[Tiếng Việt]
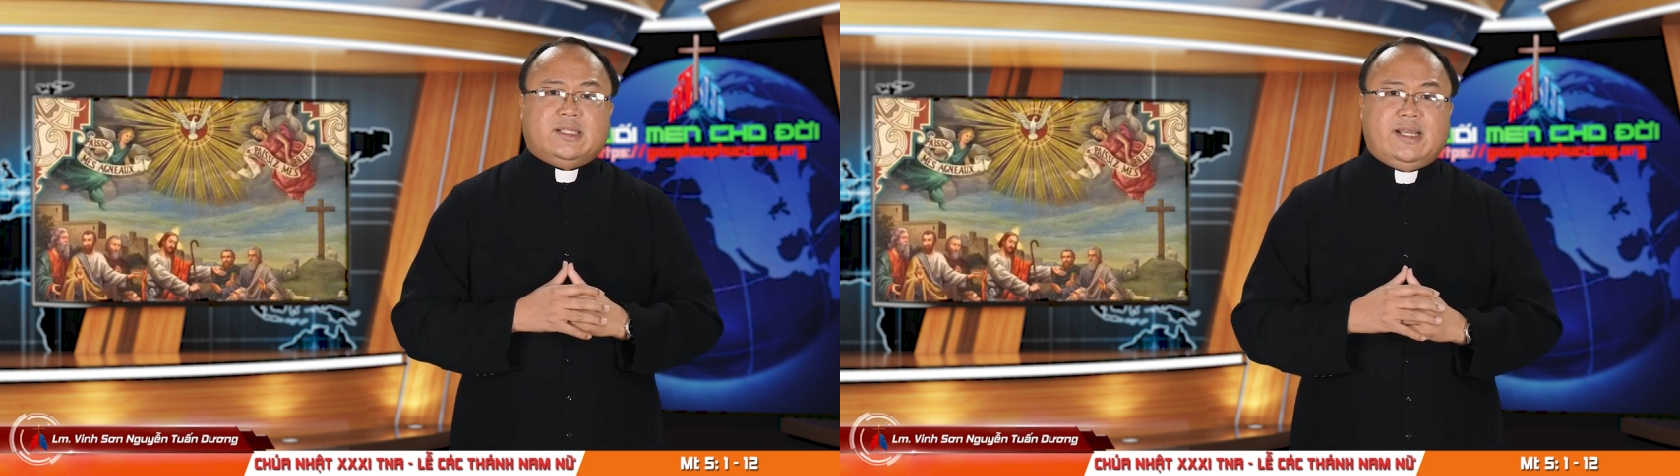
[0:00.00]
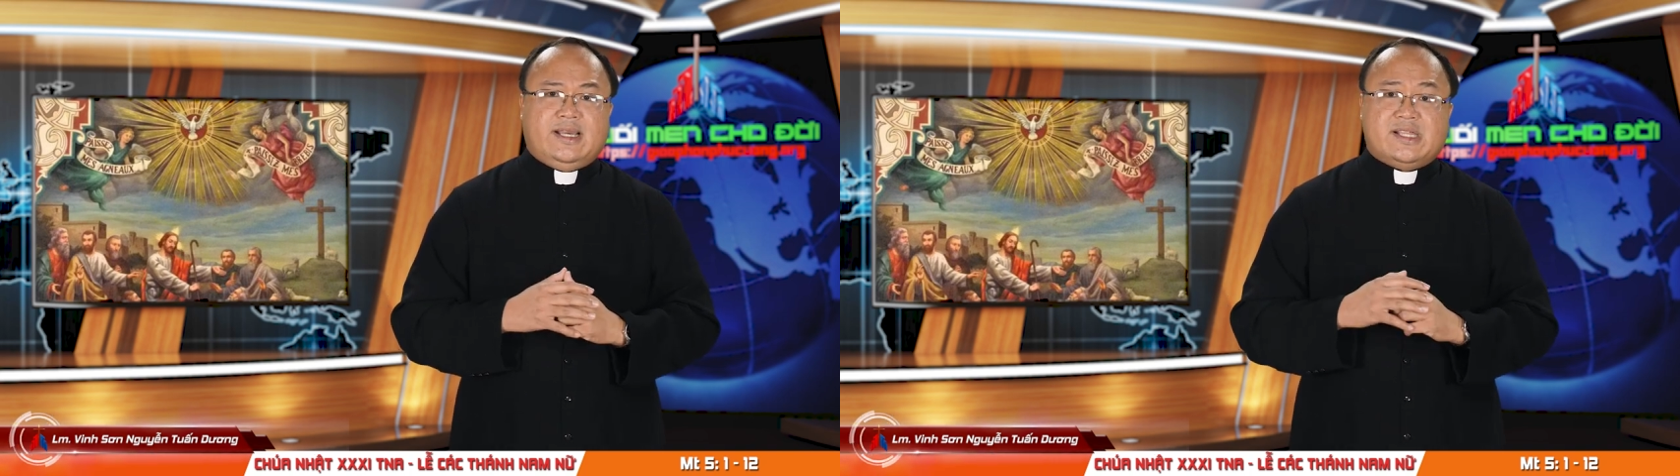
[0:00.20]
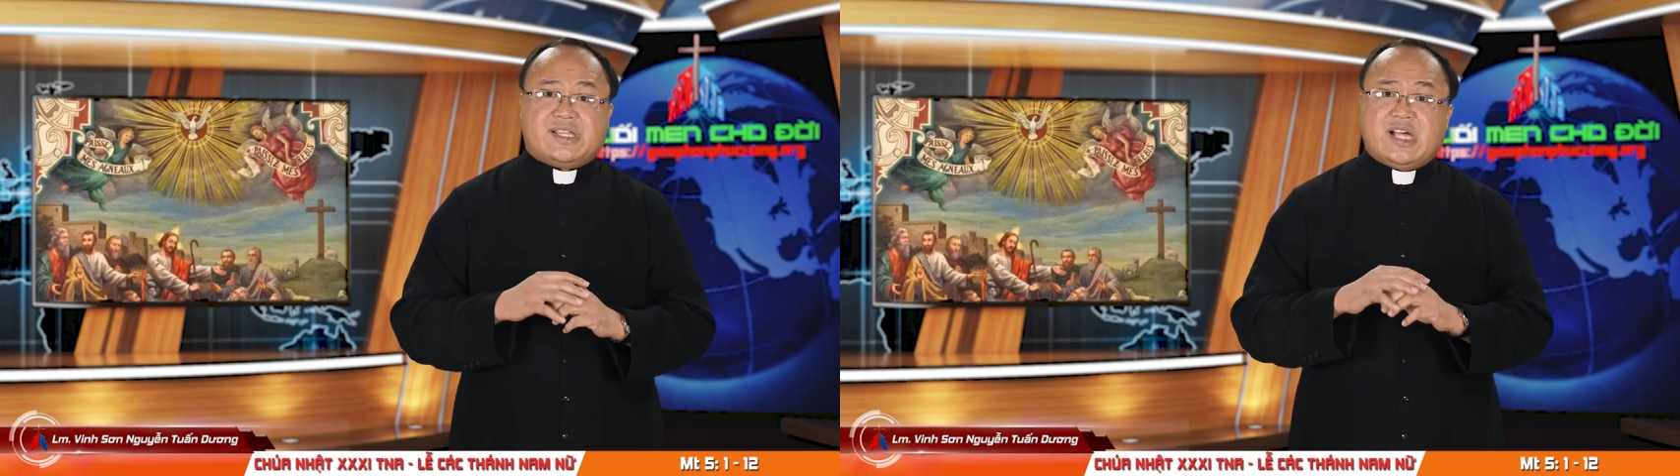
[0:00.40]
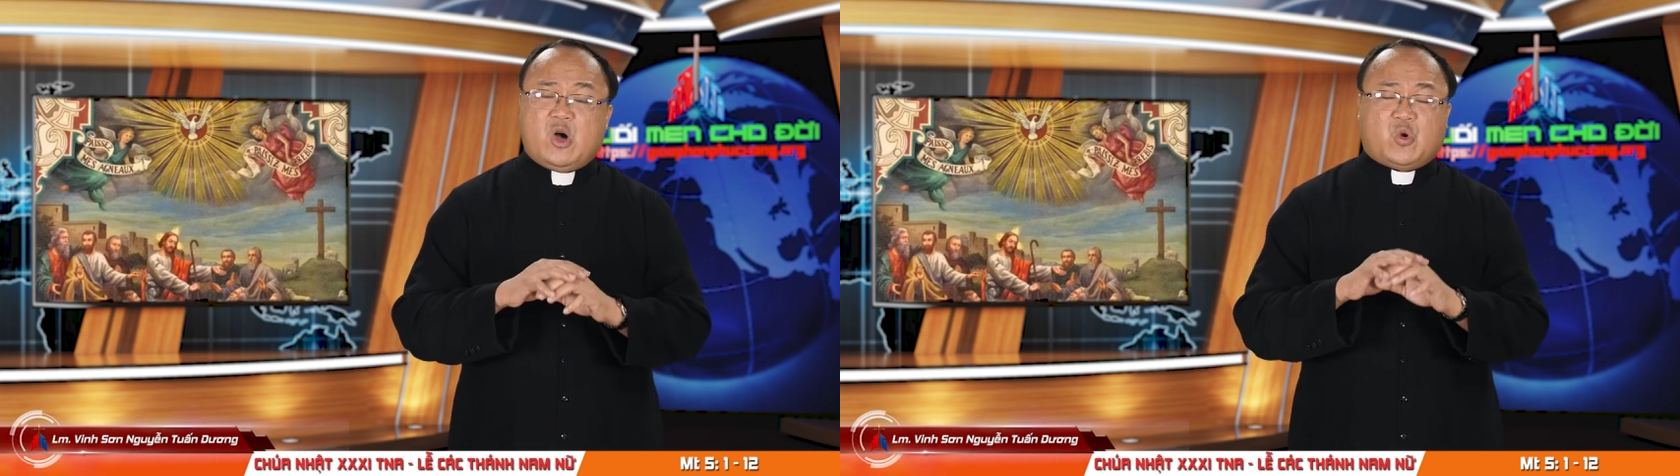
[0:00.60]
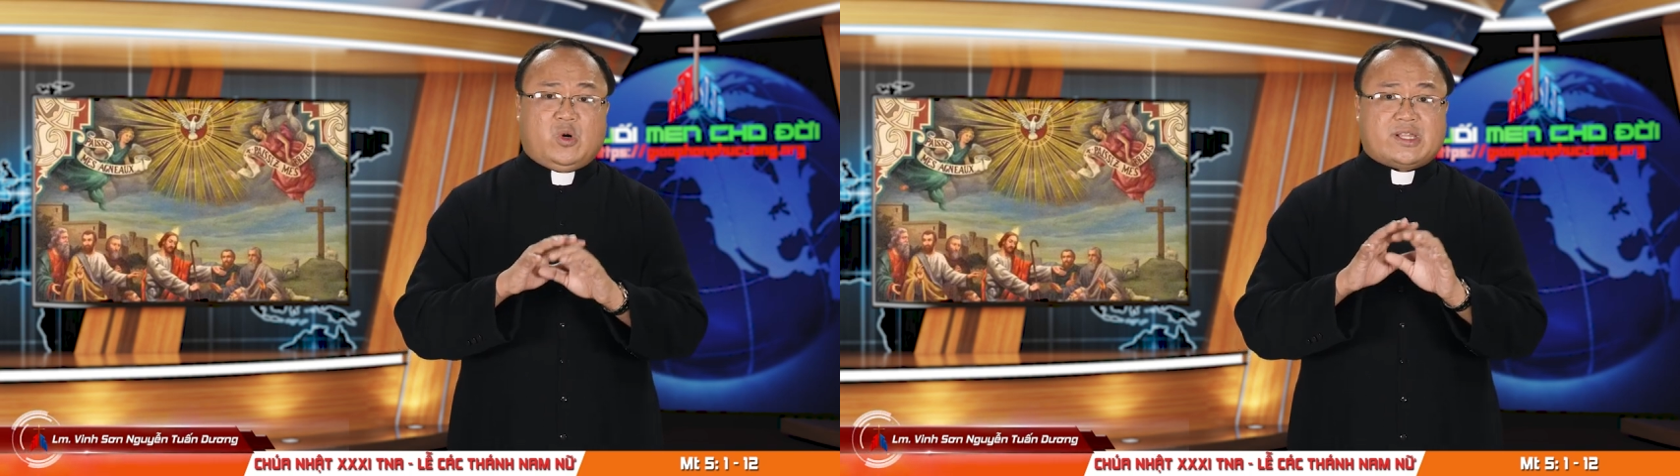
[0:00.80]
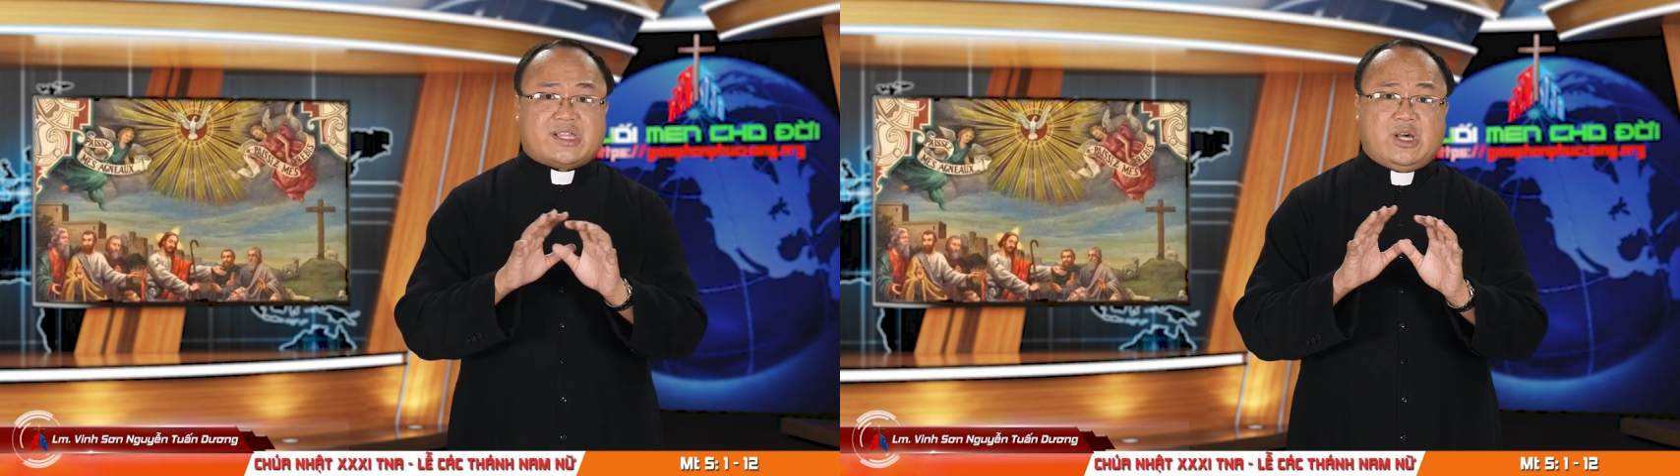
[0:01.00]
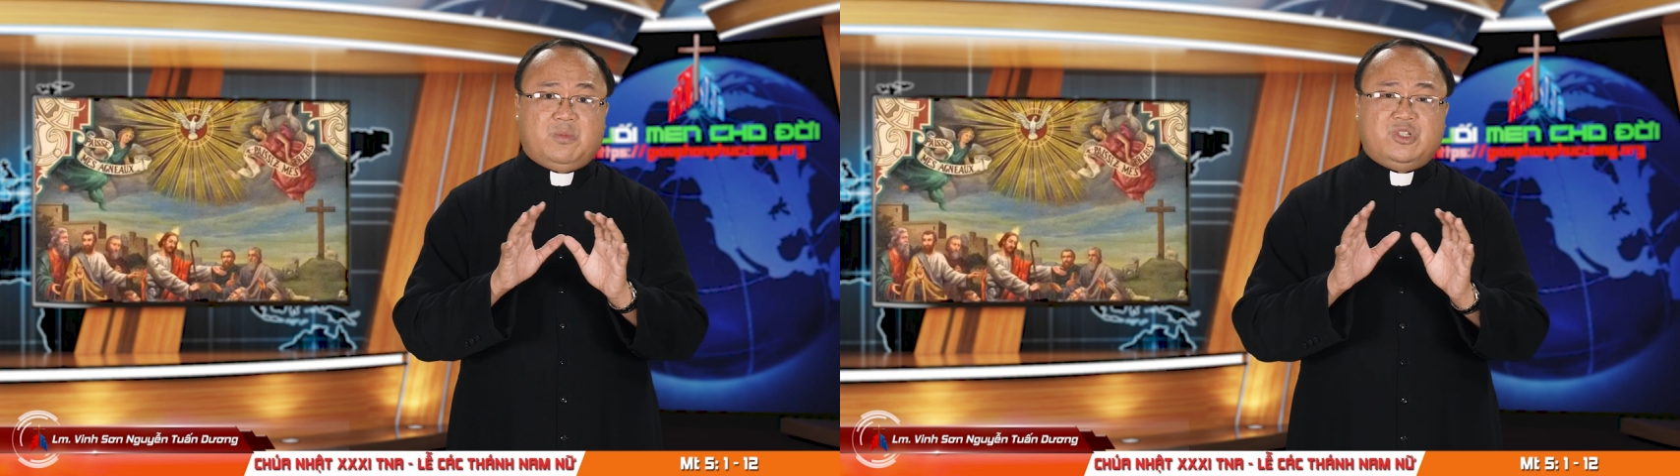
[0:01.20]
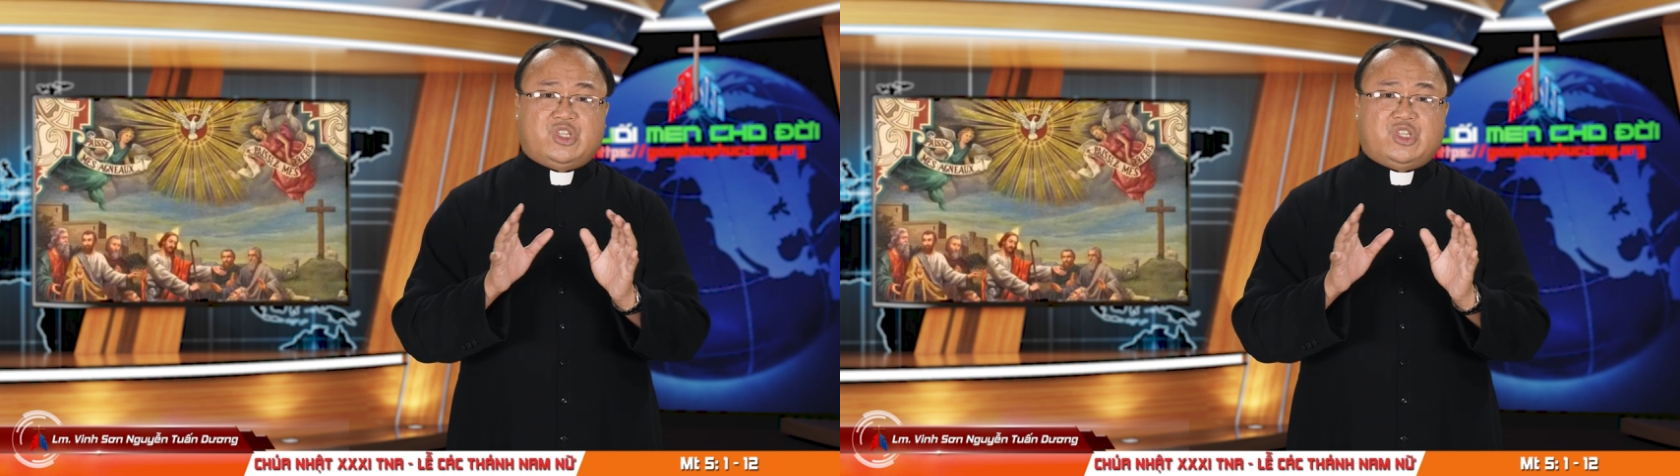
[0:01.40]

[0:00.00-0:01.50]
thì sau cuộc sống